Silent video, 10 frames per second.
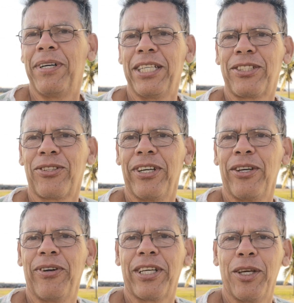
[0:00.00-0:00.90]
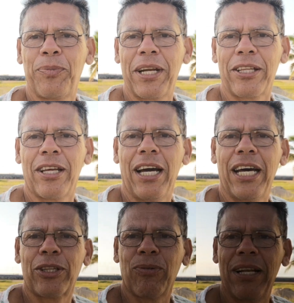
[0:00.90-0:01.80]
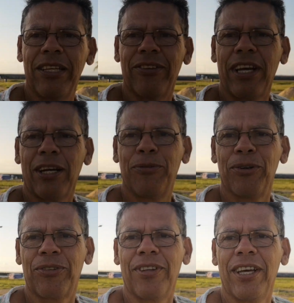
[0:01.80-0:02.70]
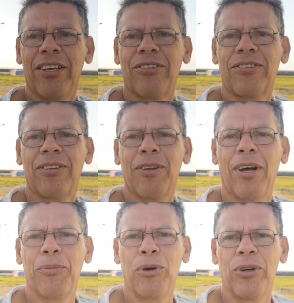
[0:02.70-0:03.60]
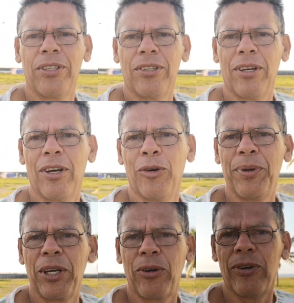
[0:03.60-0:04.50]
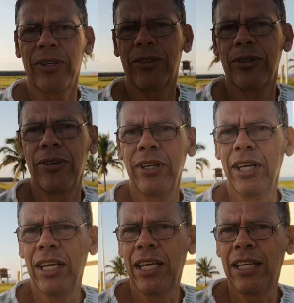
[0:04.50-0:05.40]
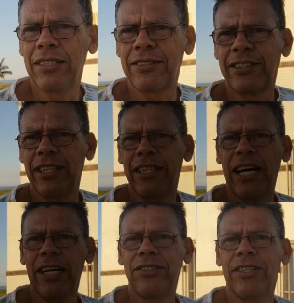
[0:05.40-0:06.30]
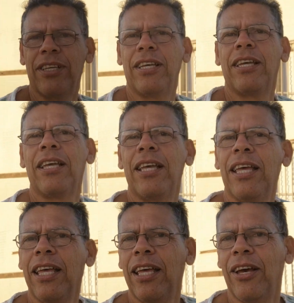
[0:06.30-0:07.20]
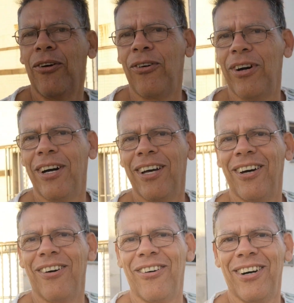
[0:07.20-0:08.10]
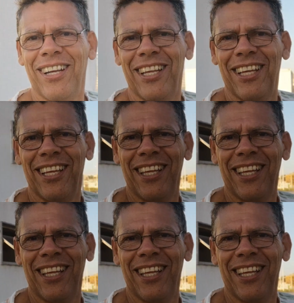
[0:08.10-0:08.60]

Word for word: mas estou eu aqui para atualizar vocês por onde eu me encontro. Cidade, ó, olha,